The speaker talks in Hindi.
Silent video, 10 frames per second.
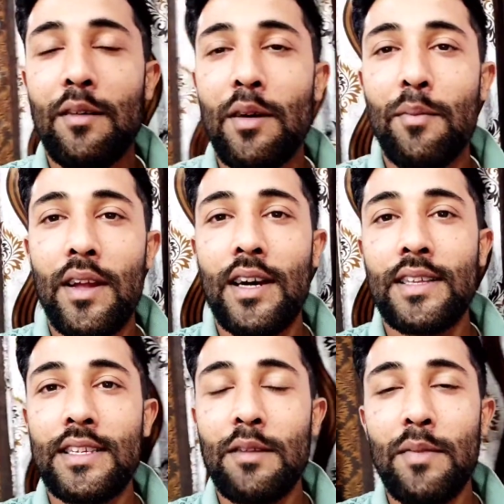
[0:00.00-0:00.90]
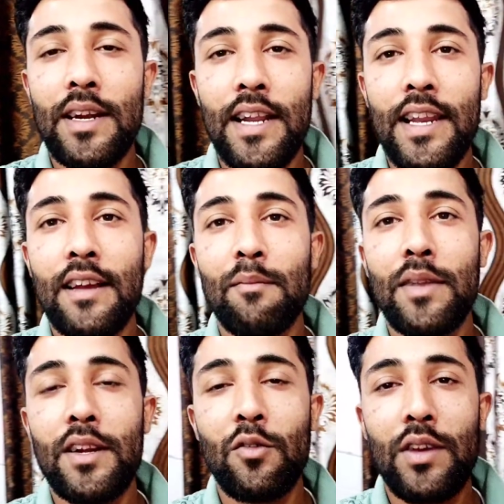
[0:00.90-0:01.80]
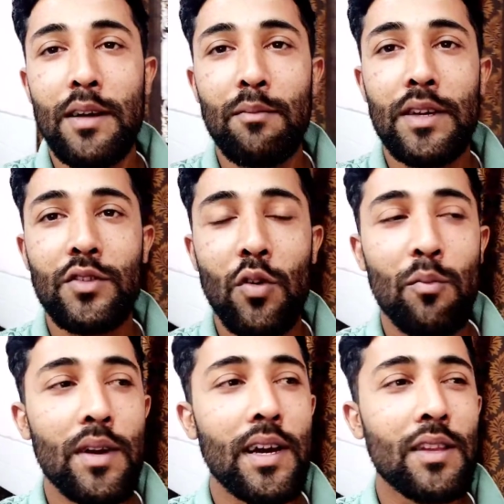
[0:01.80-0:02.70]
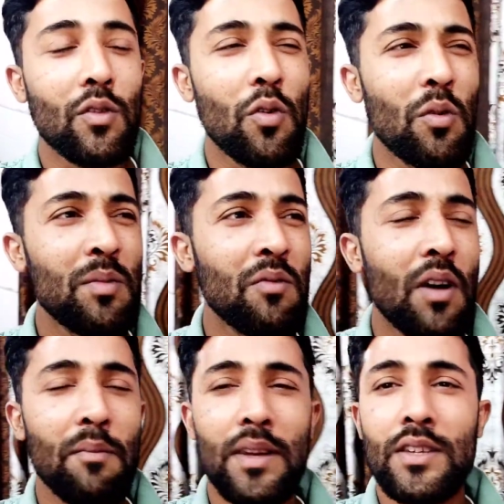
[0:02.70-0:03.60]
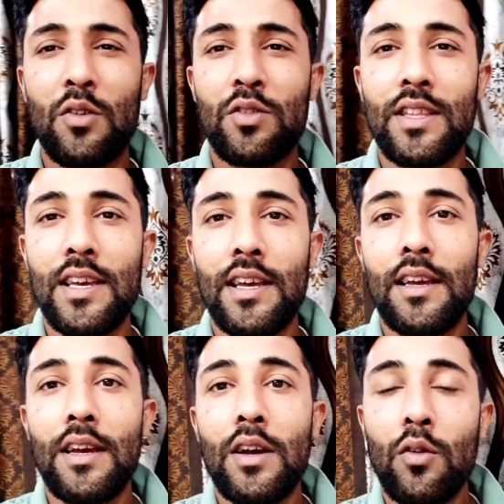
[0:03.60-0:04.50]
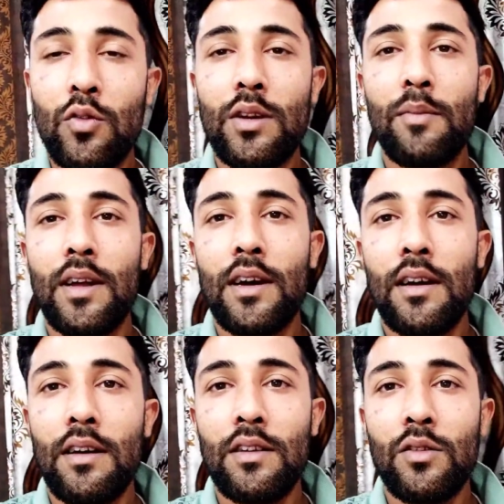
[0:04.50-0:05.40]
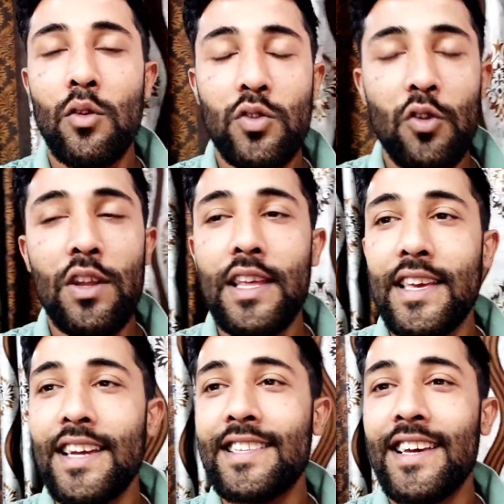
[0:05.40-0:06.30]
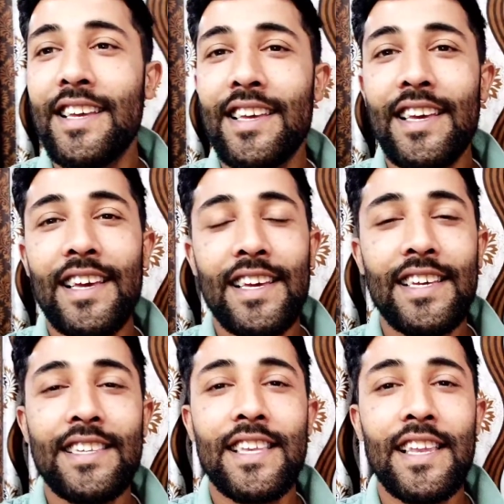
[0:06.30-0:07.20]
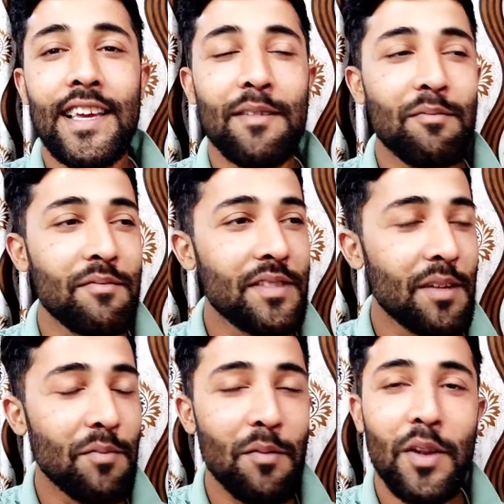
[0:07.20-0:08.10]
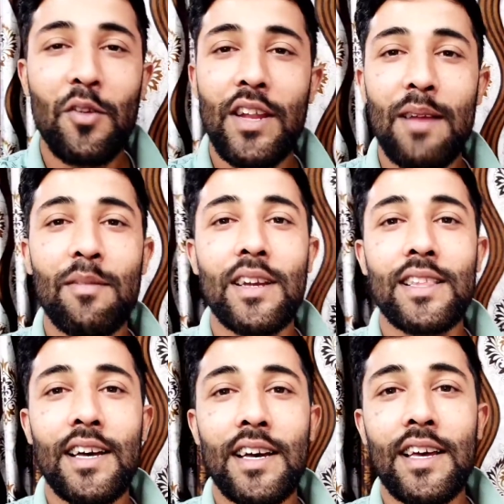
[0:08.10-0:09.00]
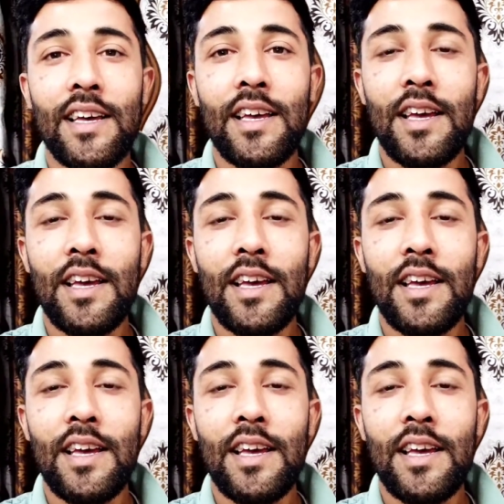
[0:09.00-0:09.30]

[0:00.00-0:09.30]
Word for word: अब अपना जैसे मेरी ट्रेनिंग कंप्लीट हुई है अब मैं जॉब में हाँ तो भी वहाँ पे सोचते हैं कुछ अपना दोस्तों के लिए किया जाए इसलिए हम जब भी मेरे को टाइम लगता है